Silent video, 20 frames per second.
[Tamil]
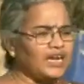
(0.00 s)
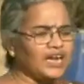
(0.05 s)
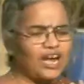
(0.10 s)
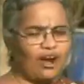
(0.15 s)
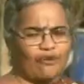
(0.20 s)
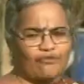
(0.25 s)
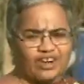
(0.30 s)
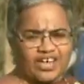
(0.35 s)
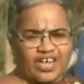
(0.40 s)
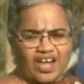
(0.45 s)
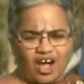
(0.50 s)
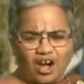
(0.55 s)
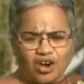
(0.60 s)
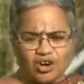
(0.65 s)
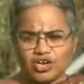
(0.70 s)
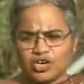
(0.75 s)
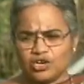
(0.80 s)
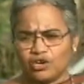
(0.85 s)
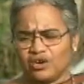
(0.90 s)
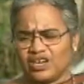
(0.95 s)
கவுனி
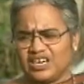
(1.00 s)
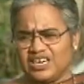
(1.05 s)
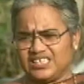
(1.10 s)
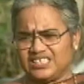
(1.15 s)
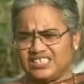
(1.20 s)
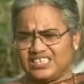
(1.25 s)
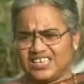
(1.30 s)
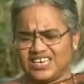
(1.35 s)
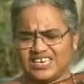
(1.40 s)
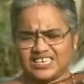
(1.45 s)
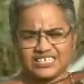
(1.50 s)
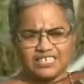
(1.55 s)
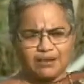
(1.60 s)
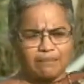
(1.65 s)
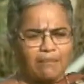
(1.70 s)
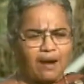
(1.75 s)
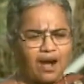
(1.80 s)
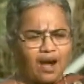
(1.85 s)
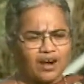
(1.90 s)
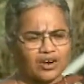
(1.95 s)
ஆகட்டும் இல்லை சீரக
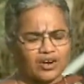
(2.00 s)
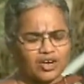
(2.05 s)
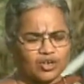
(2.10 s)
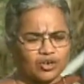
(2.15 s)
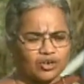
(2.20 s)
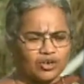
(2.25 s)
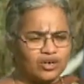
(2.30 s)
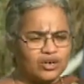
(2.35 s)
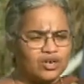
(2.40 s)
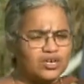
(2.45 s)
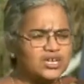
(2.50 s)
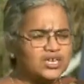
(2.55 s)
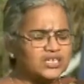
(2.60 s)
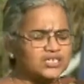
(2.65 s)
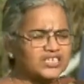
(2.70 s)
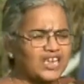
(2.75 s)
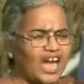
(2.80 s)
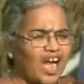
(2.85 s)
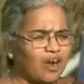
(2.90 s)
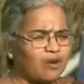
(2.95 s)
சம்பா ஆகட்டும்
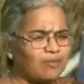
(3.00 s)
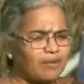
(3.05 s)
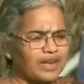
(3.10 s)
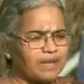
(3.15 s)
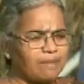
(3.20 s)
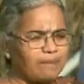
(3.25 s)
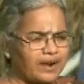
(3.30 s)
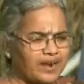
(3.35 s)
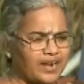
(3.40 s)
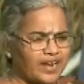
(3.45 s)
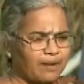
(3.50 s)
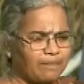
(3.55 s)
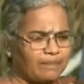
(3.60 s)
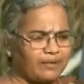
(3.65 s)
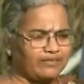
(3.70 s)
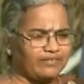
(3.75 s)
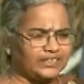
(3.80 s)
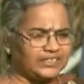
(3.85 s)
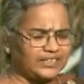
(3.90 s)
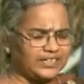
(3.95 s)
சாகுபடி பண்ணுறப்ப
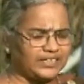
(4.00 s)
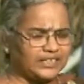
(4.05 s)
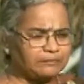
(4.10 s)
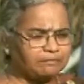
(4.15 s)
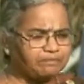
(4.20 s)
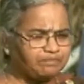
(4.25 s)
வந்து